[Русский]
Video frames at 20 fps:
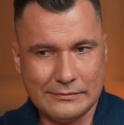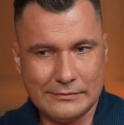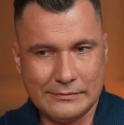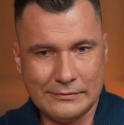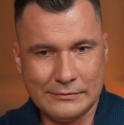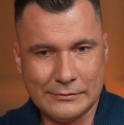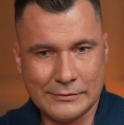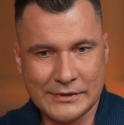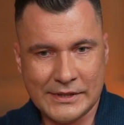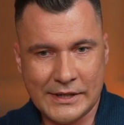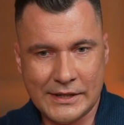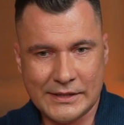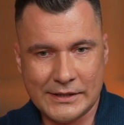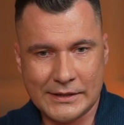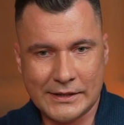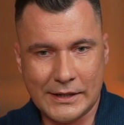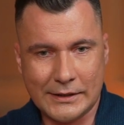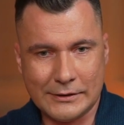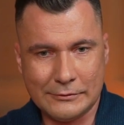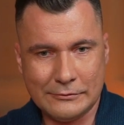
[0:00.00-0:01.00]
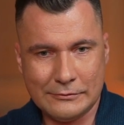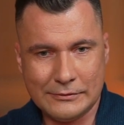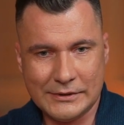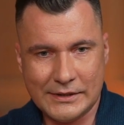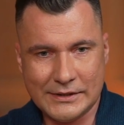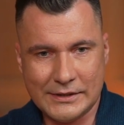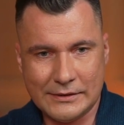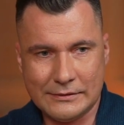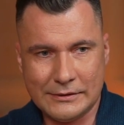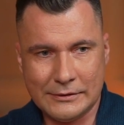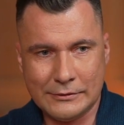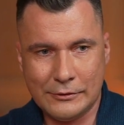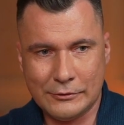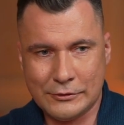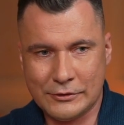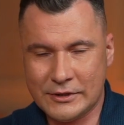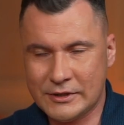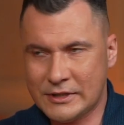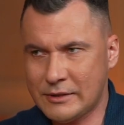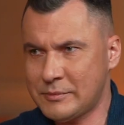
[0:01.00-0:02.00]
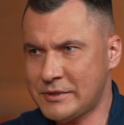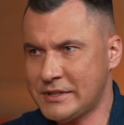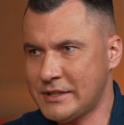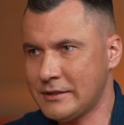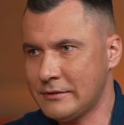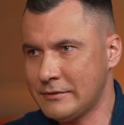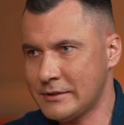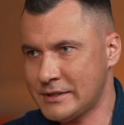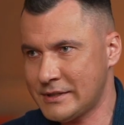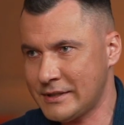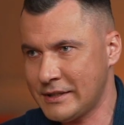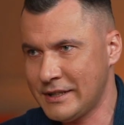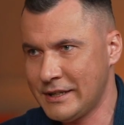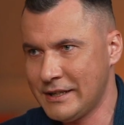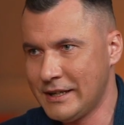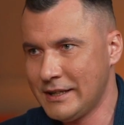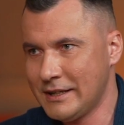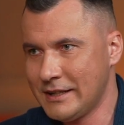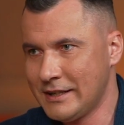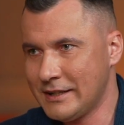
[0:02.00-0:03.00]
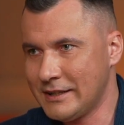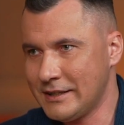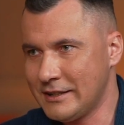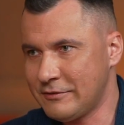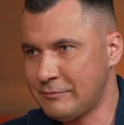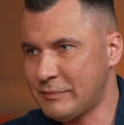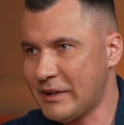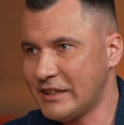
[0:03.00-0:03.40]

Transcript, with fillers: ну, знаете как, ну, если ты должен адаптироваться э, в